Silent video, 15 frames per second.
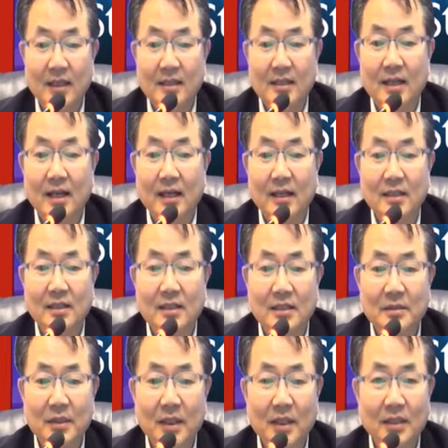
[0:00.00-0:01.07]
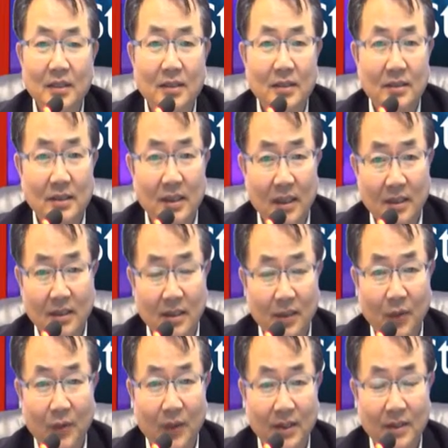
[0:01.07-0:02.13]
자기 스마트 장치를
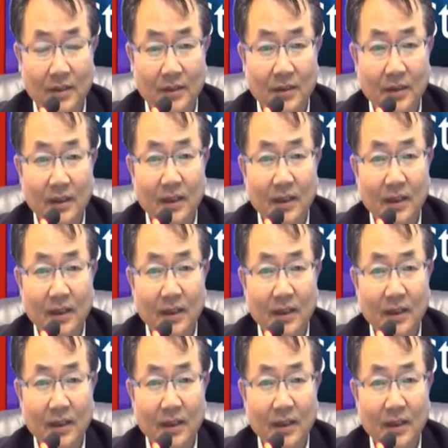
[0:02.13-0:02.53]
통해서